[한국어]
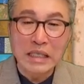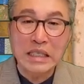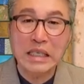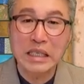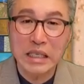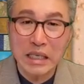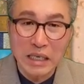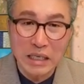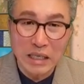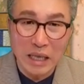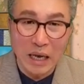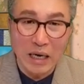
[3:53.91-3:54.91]

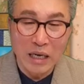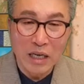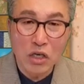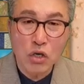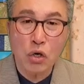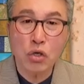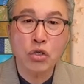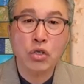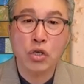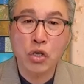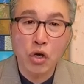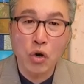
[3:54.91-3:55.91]
즐기는 날, 그걸
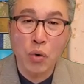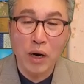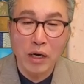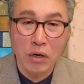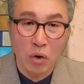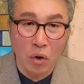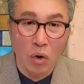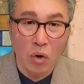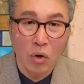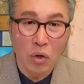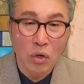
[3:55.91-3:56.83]
즐거워하는 거.